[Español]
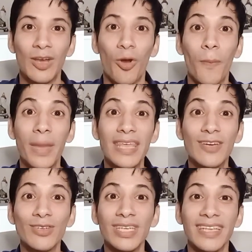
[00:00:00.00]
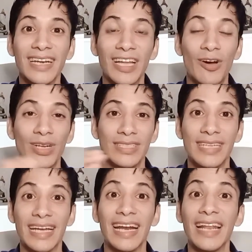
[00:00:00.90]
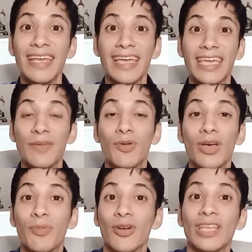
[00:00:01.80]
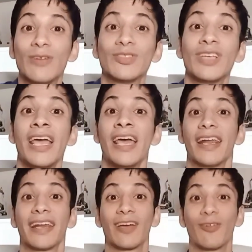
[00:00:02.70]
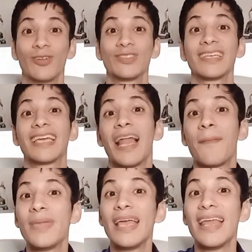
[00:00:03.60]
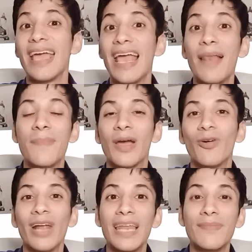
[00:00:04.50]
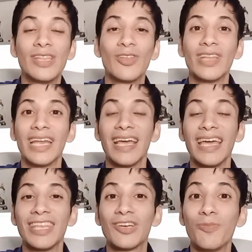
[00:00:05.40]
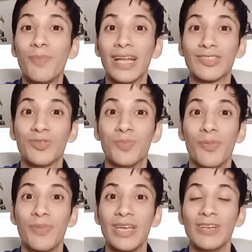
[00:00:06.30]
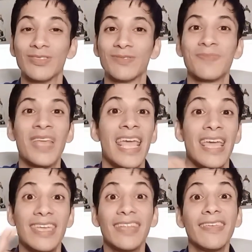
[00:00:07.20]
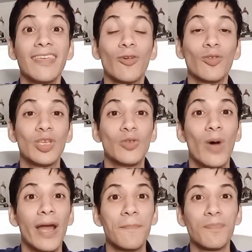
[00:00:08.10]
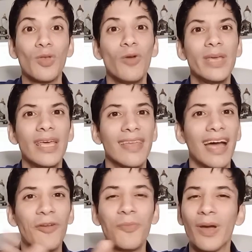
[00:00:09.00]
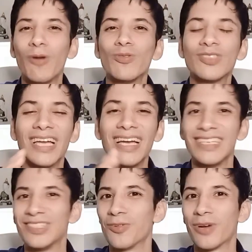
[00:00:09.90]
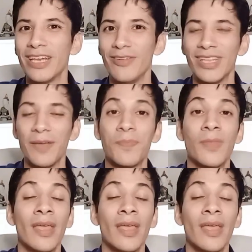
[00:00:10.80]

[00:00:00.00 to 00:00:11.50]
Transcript: Los médicos y entrenadores de grandes equipos deportivos reconocen que la miel es el mejor alimento energético para sus pupilos. Y antes de continuar, no olviden dejar un me gusta y suscríbete.